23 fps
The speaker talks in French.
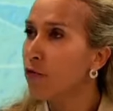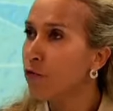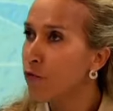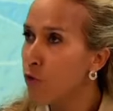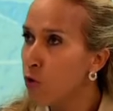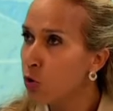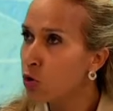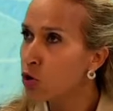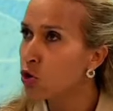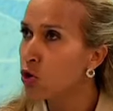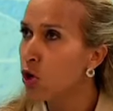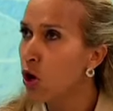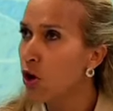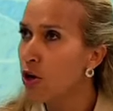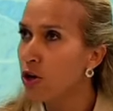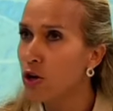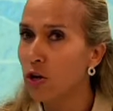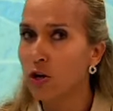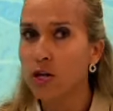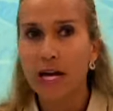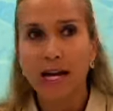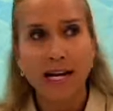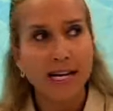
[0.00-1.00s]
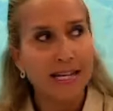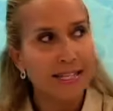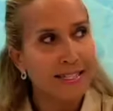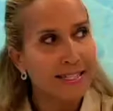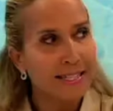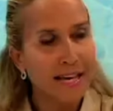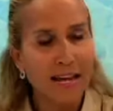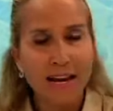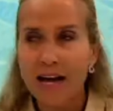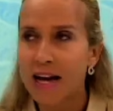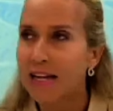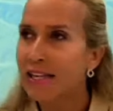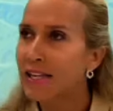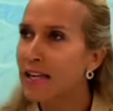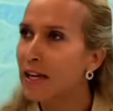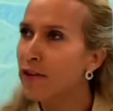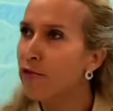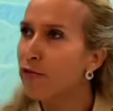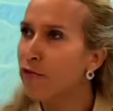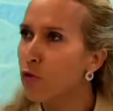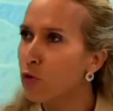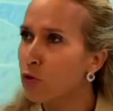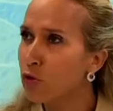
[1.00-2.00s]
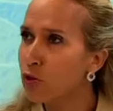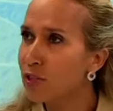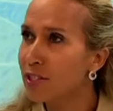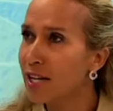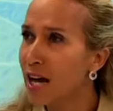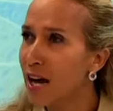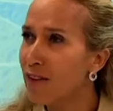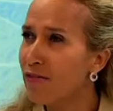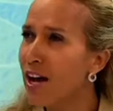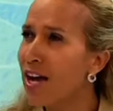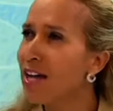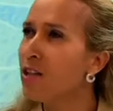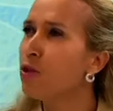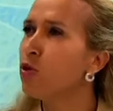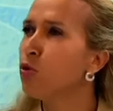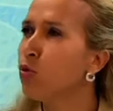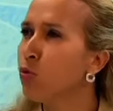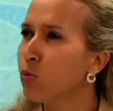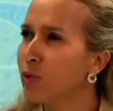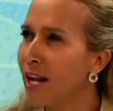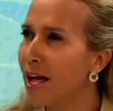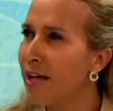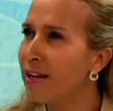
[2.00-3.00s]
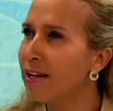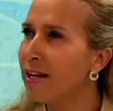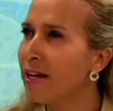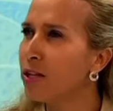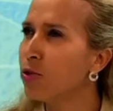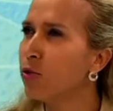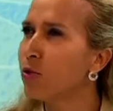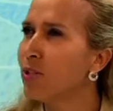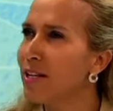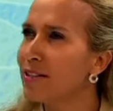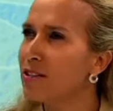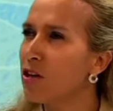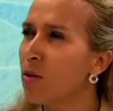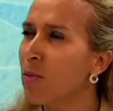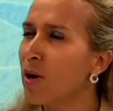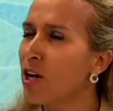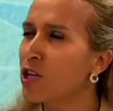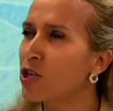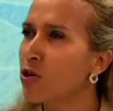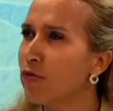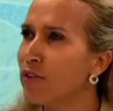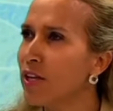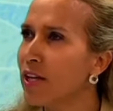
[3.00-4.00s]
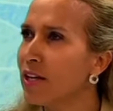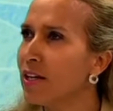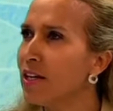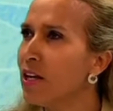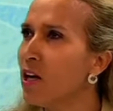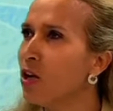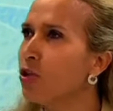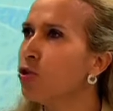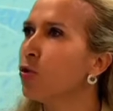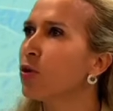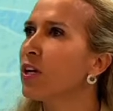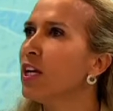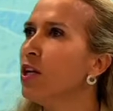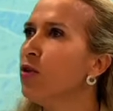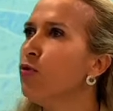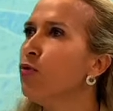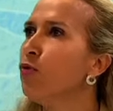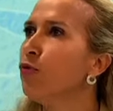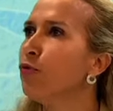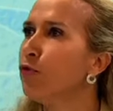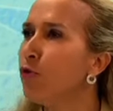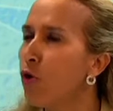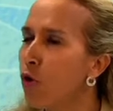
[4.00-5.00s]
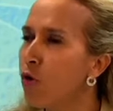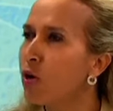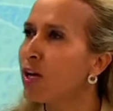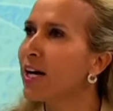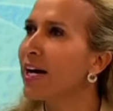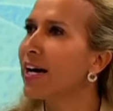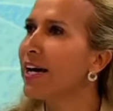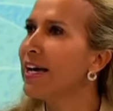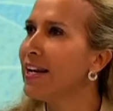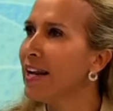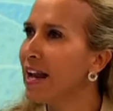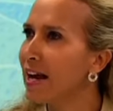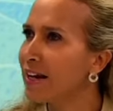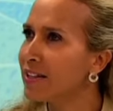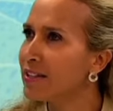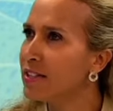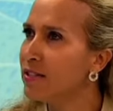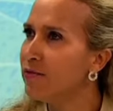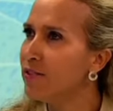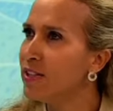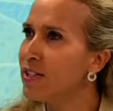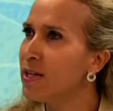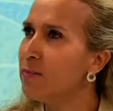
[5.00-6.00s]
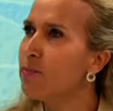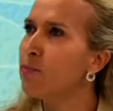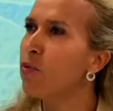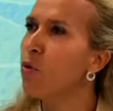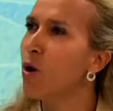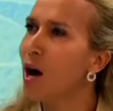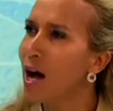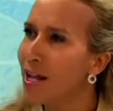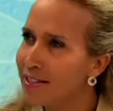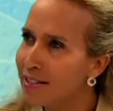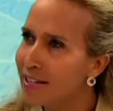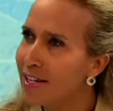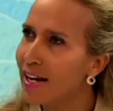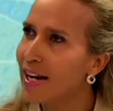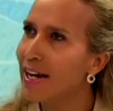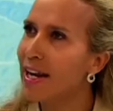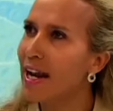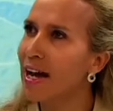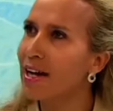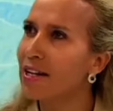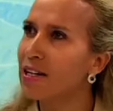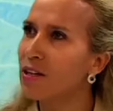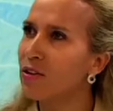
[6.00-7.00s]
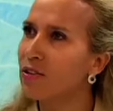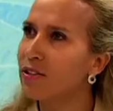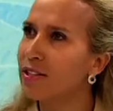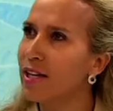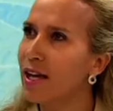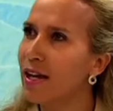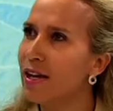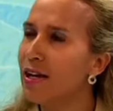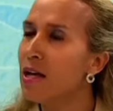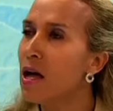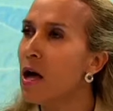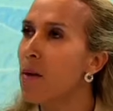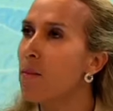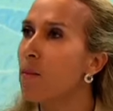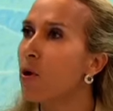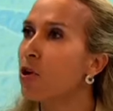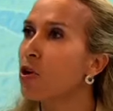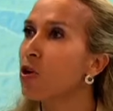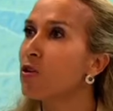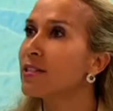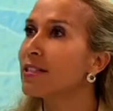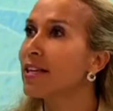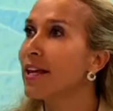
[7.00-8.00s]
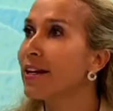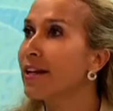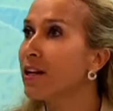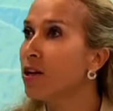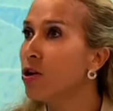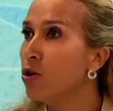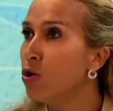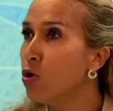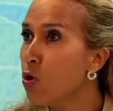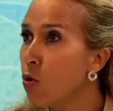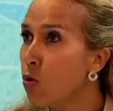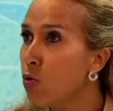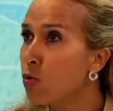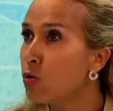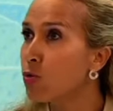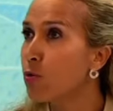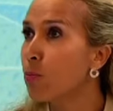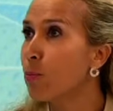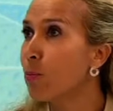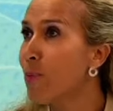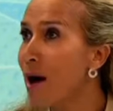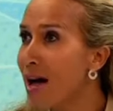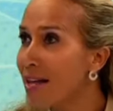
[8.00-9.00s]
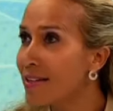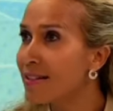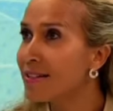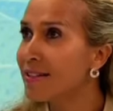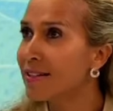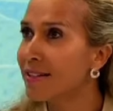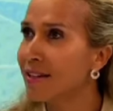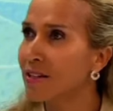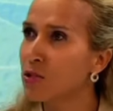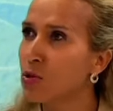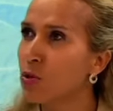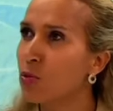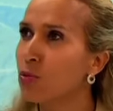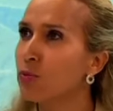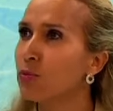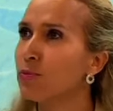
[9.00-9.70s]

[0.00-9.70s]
fonctionnent, les salariés font, travaillent toute l'année, de décembre à janvier. Donc il nous faut créer de l'activité pour attirer la clientèle pendant cette longue basse saison.